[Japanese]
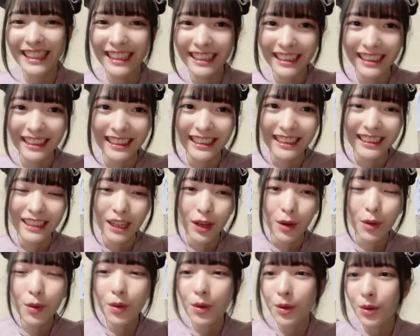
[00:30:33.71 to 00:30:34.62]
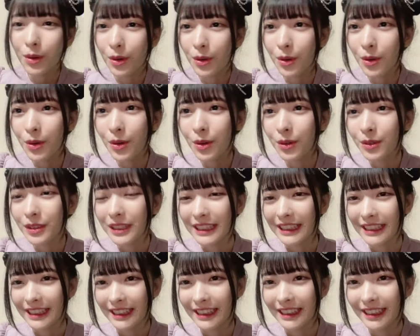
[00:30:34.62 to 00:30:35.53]
なんか王王
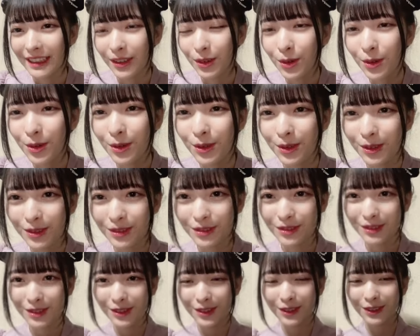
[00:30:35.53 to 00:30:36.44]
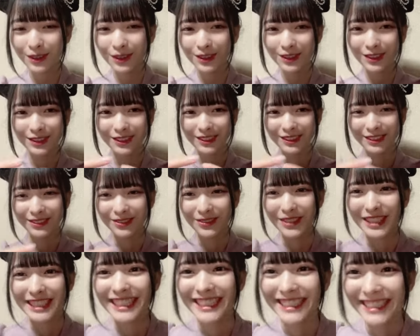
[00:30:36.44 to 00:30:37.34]
に王王を
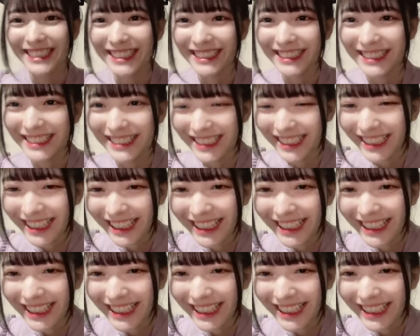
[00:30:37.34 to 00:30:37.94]
目指すやつ